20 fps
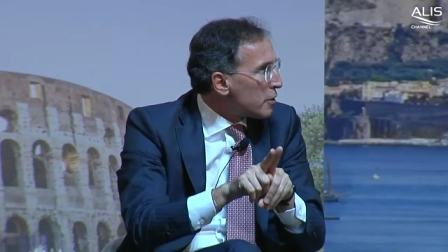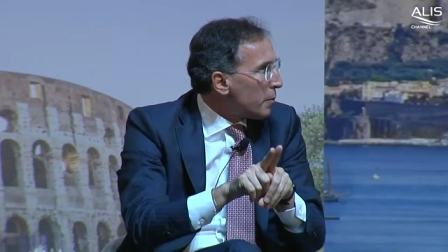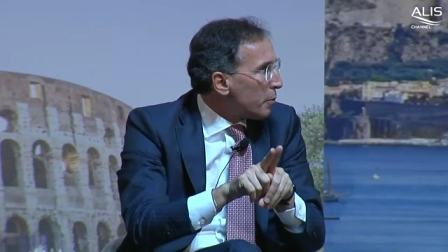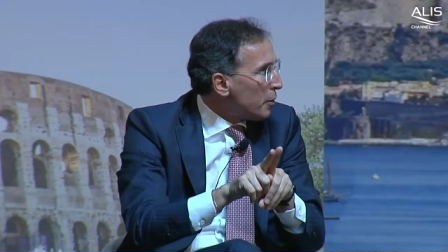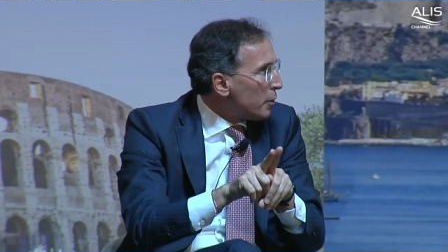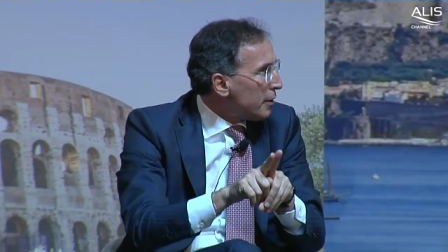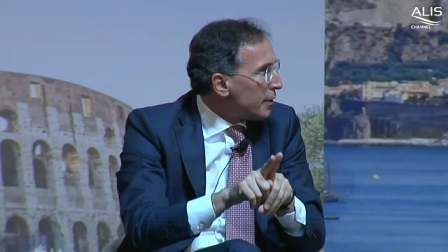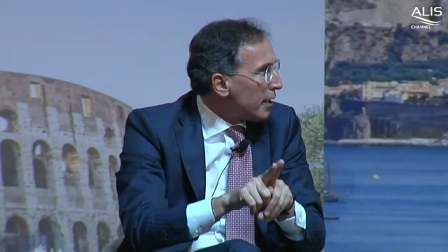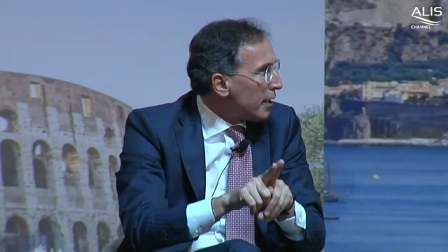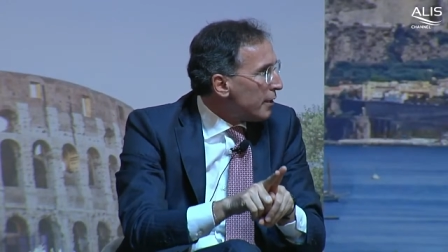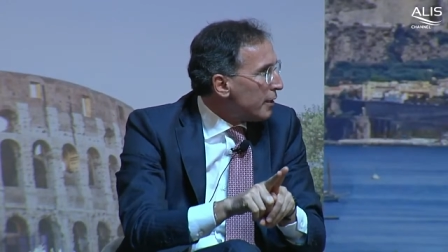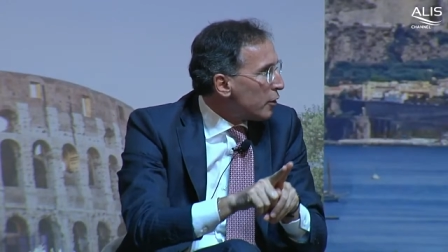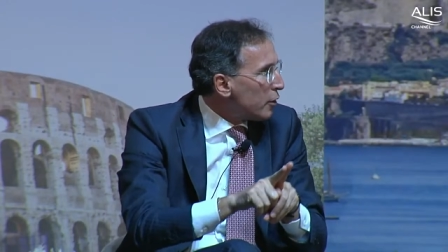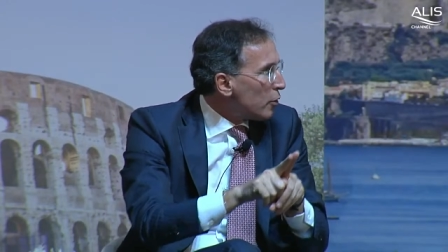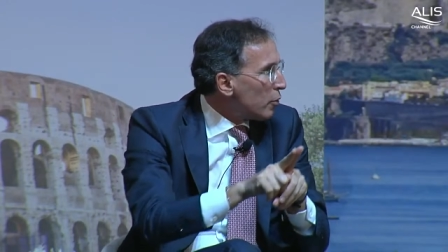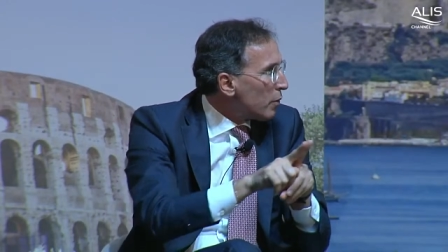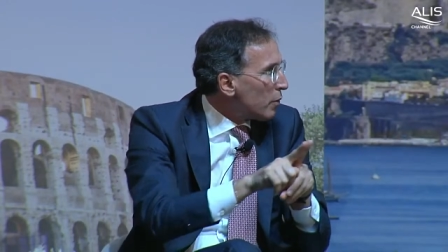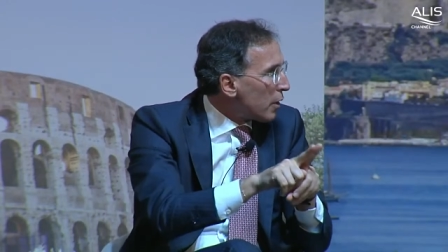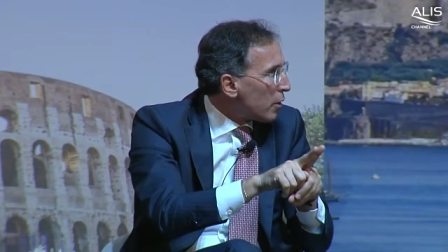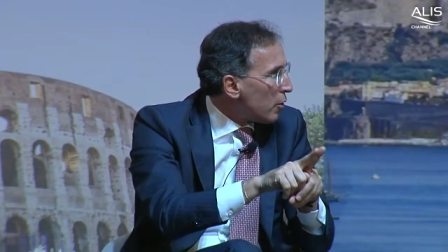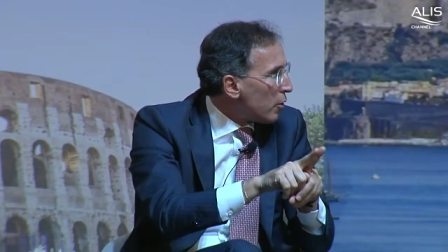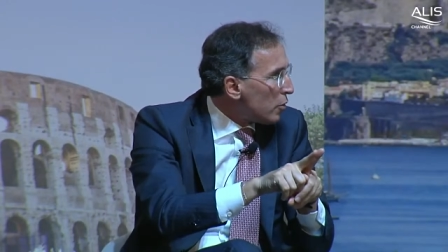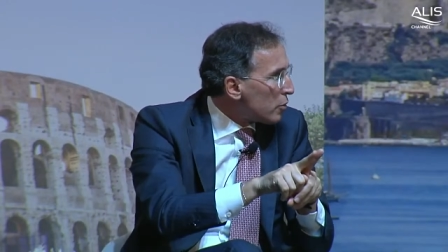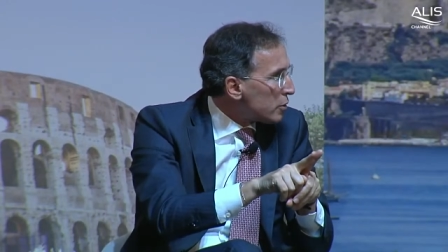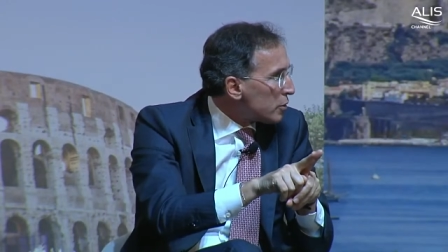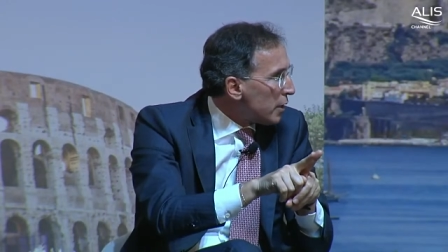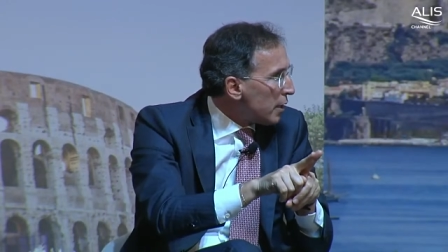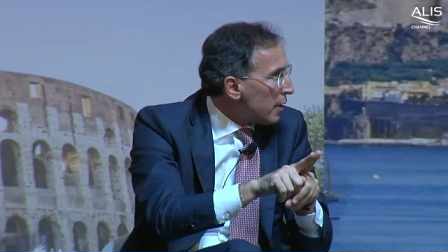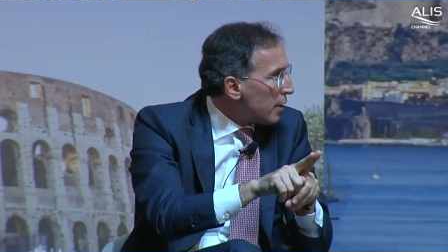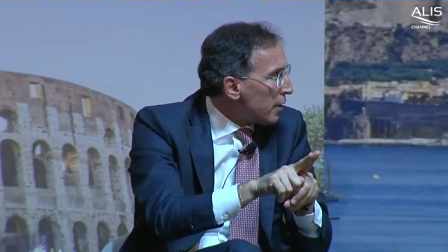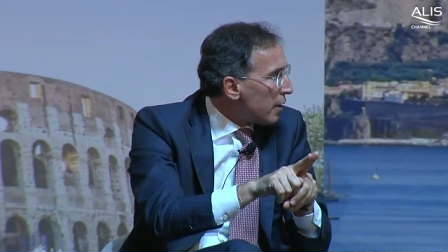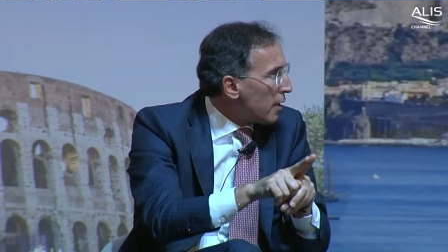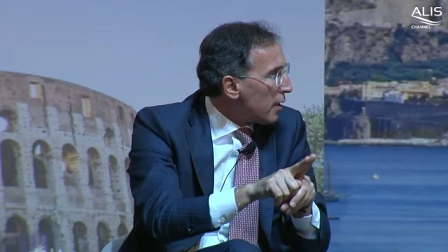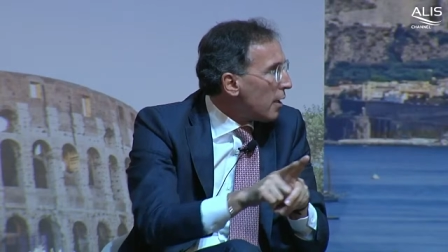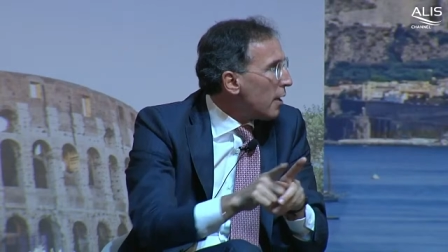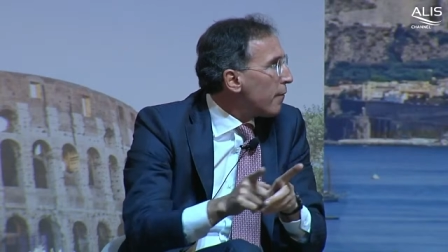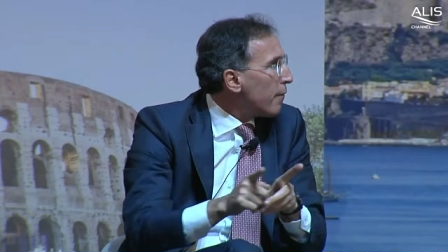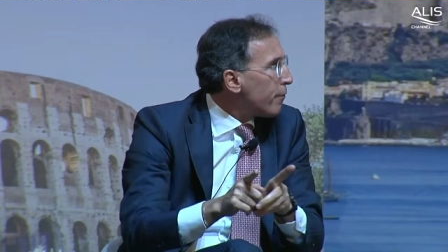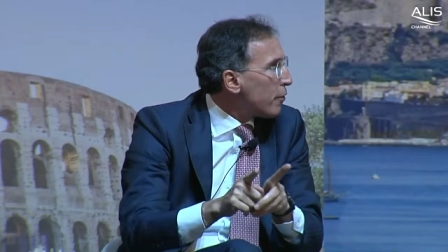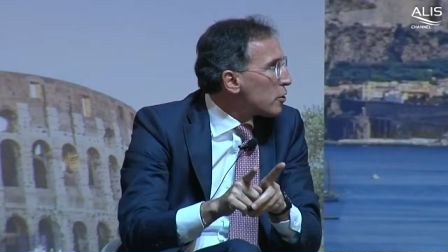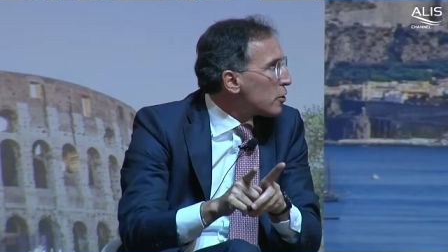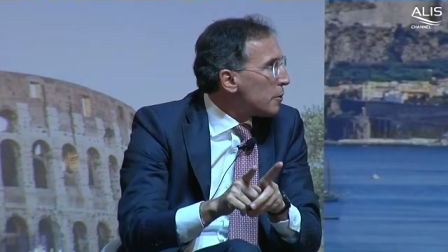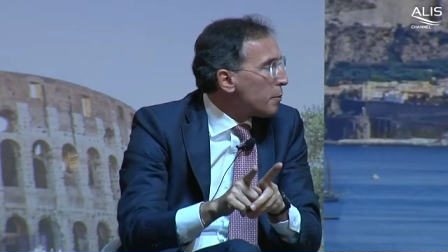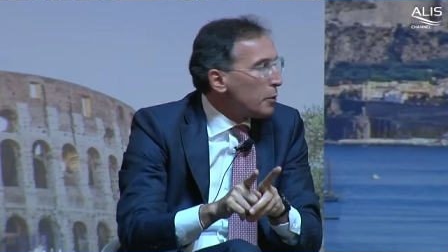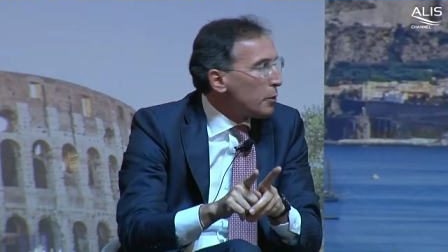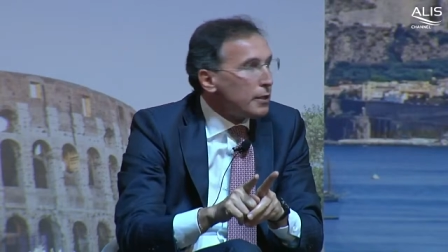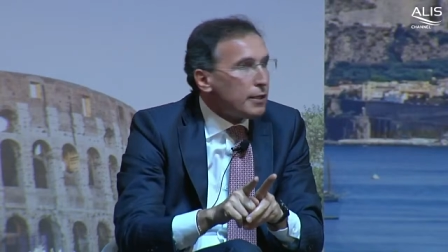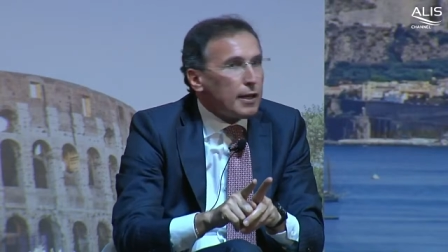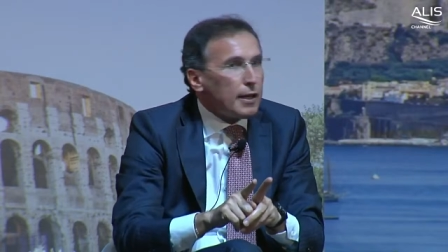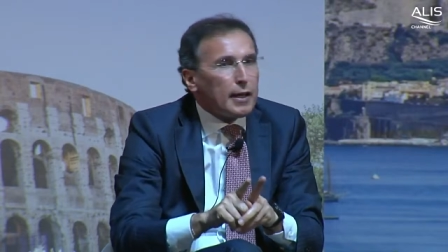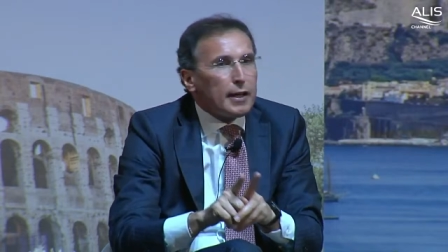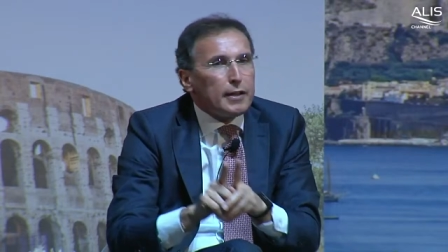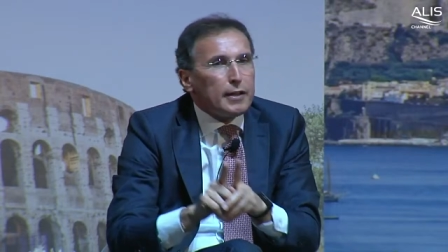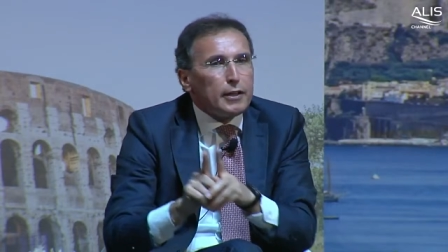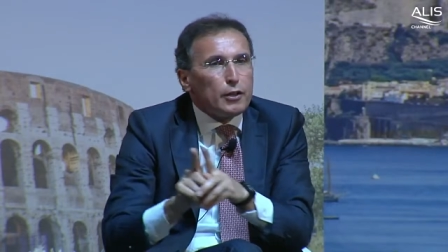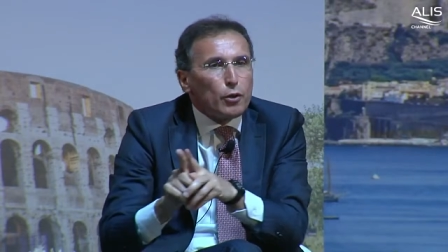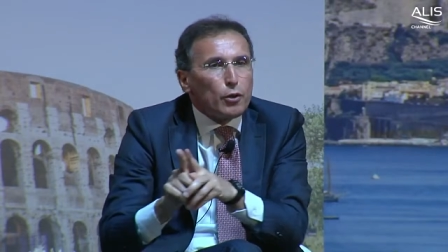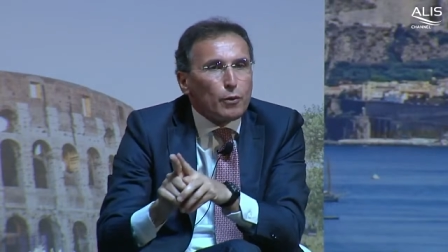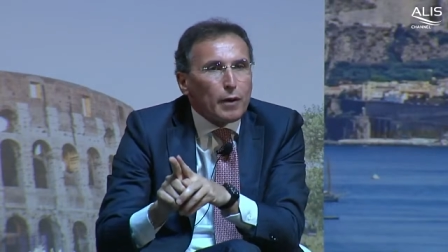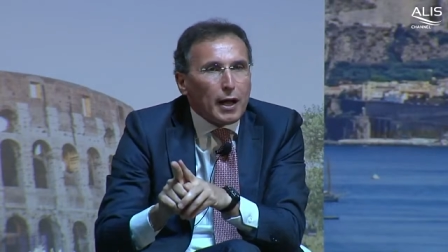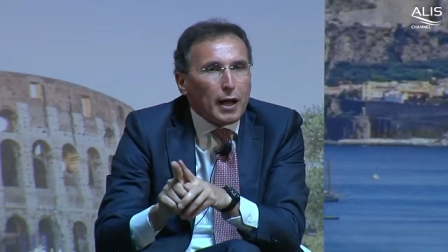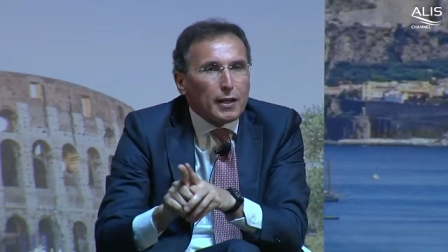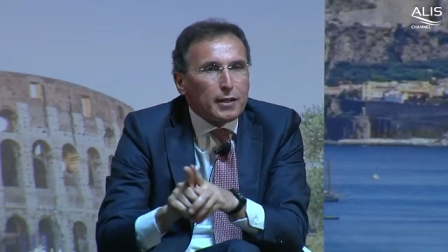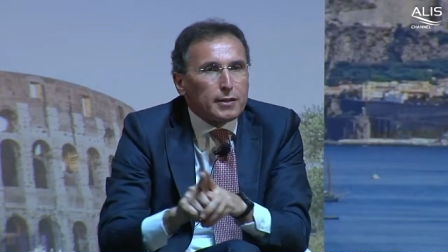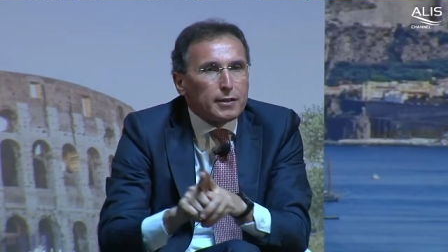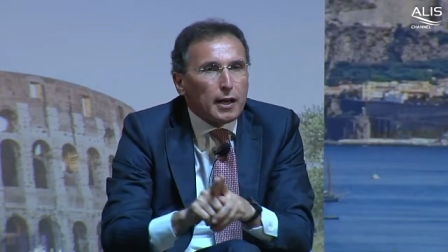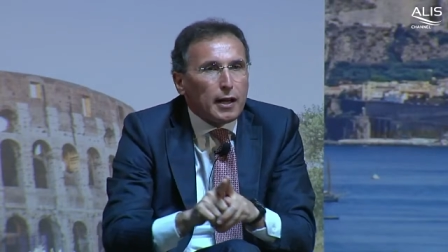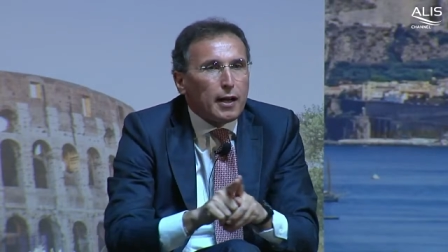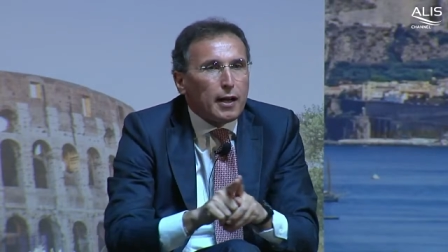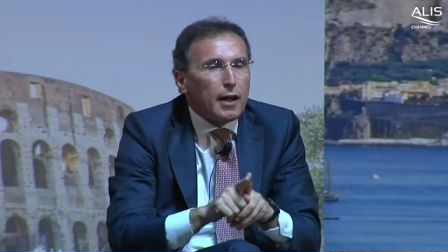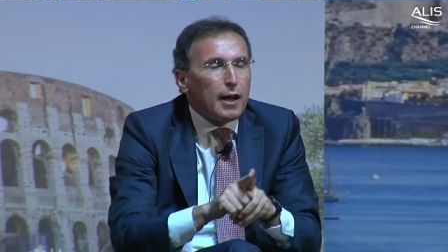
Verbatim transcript: politiche che dicono una cosa e forze politiche che ne dicono un'altra.